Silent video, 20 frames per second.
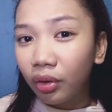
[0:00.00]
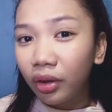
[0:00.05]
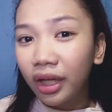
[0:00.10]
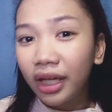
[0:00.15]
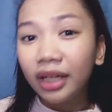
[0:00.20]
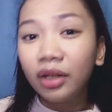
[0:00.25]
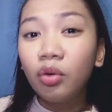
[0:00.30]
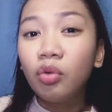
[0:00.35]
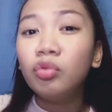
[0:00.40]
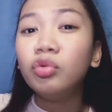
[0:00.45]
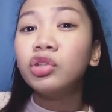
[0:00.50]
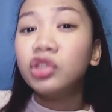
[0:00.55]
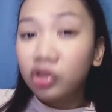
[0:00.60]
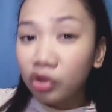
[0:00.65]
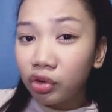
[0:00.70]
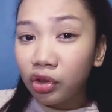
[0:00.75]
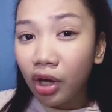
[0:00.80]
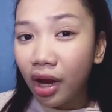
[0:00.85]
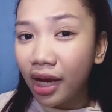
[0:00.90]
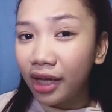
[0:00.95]
Eh, kung gusto
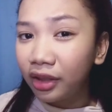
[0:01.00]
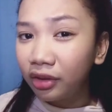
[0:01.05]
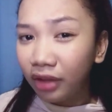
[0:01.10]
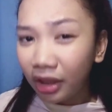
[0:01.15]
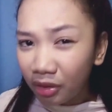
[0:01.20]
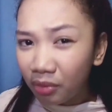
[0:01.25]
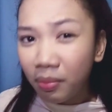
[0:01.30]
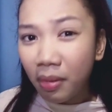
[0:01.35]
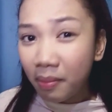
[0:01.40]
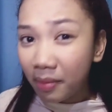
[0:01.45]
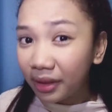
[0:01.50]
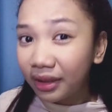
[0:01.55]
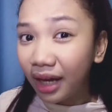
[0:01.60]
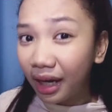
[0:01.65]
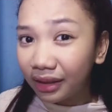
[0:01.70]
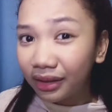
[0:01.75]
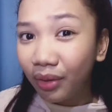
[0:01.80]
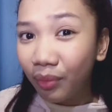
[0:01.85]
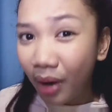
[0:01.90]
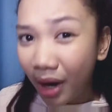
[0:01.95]
niya nga ano ba
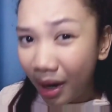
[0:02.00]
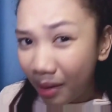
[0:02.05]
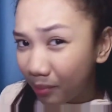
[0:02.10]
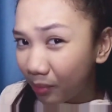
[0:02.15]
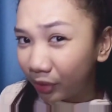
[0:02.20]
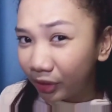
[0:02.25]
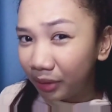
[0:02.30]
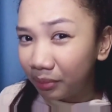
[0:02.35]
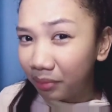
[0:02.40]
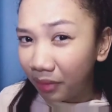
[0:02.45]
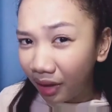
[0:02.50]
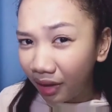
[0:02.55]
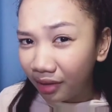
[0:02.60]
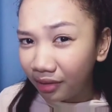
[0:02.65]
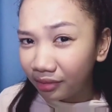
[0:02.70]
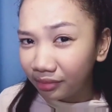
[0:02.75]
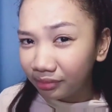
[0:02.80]
magagawa mo, di ba?